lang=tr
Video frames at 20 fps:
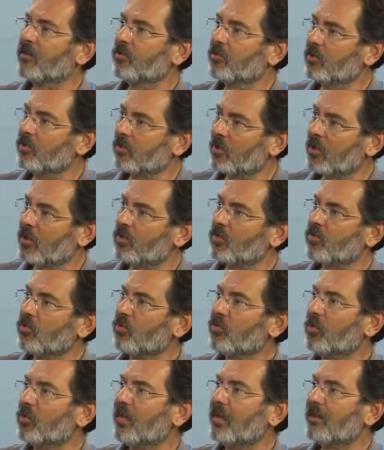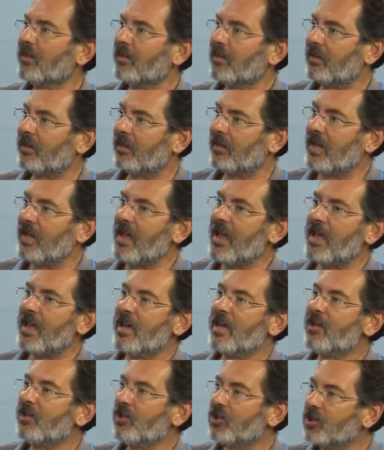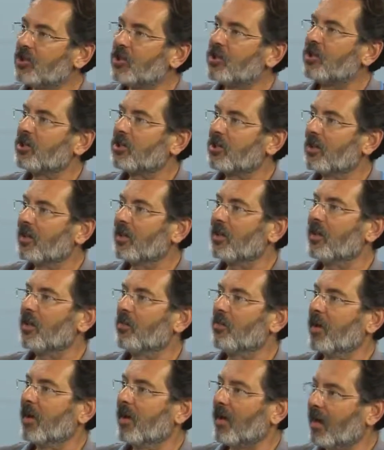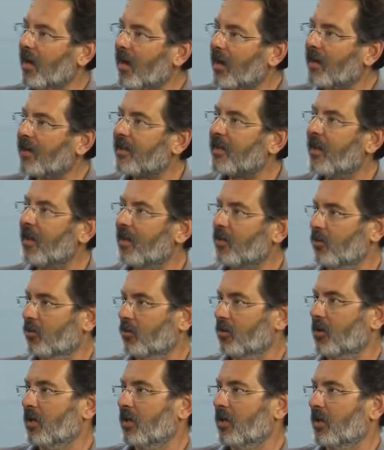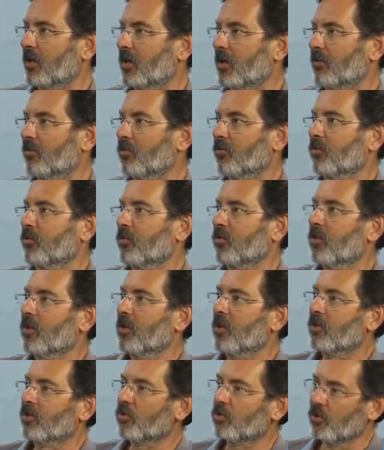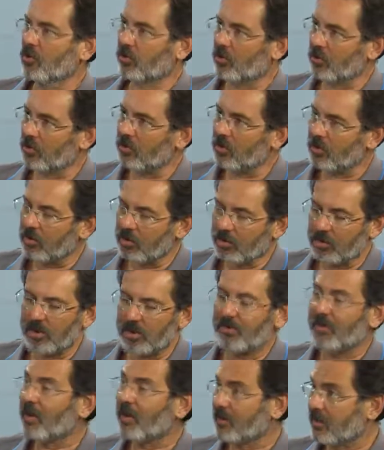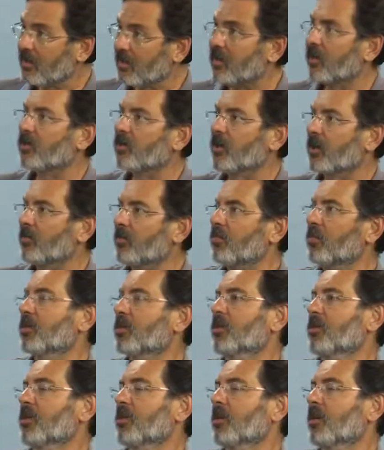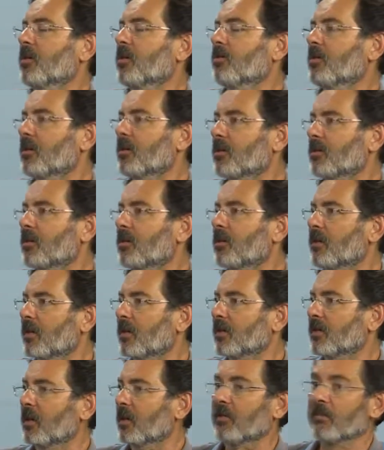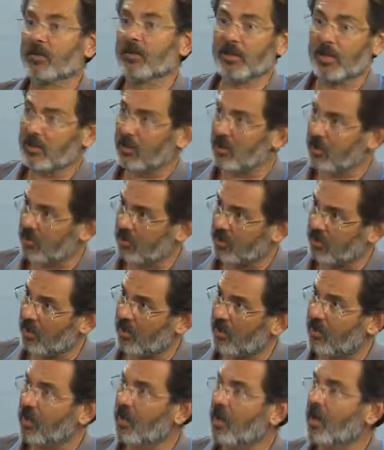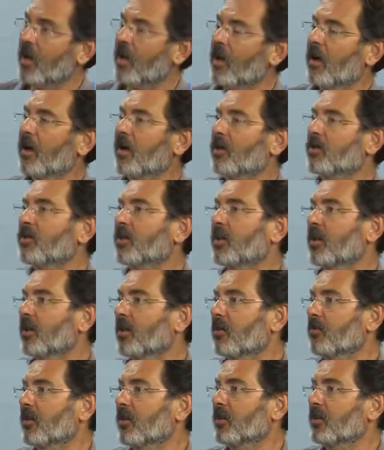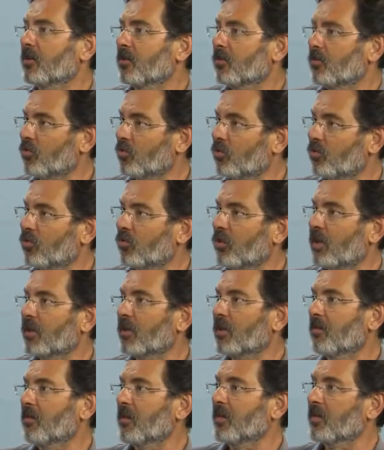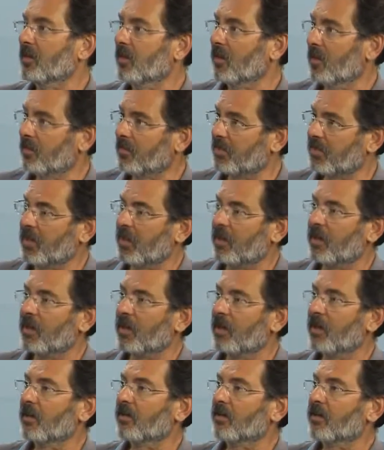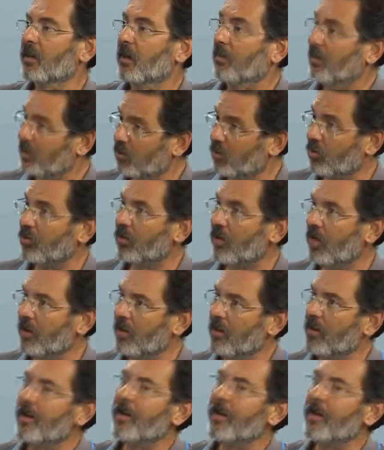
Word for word: Türkiye Cumhuriyeti'nin iniş çıkışlarıyla paralellikler göstererek bunun çok e, cefasını da çekmiş e, bir e, yazar. Vatandaşlıktan e, çıkarılması, sürgün edilmesi, hapishane hayatı ama sonra